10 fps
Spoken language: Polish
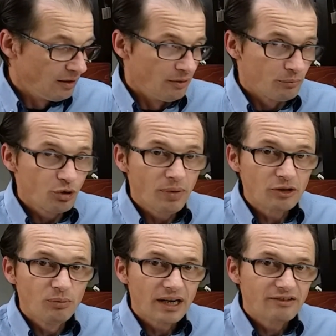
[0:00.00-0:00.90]
Próba
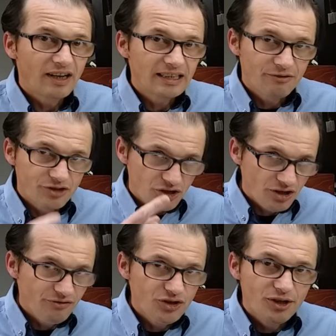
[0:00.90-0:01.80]
numer dwa, tam
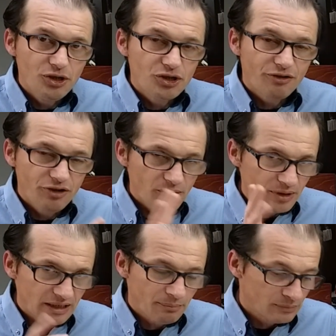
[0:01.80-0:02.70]
wcześniej widzieliście
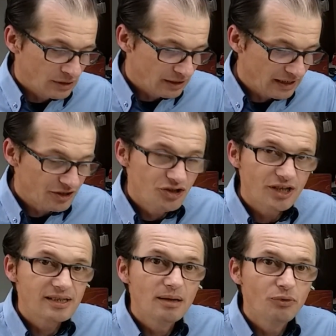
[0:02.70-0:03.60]
filmik, tam jakiś
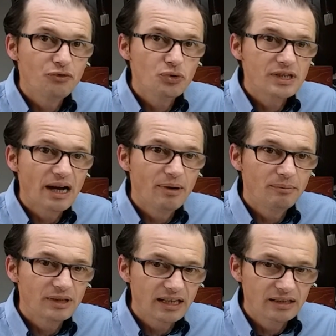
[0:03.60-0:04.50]
czas temu
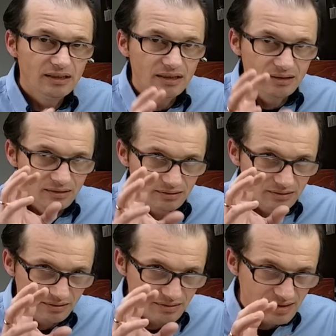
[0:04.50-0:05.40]
wrzucałem taki
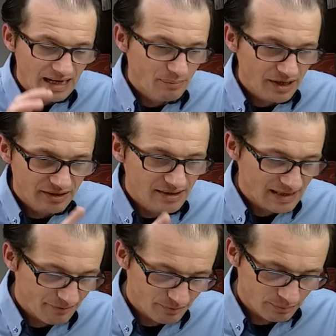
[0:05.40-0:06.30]
e, z kamerki
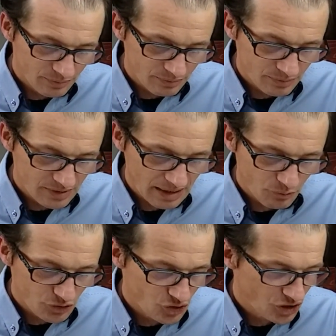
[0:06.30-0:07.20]
sam,
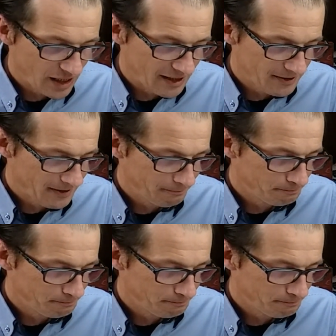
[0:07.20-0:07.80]
samostrzelanie.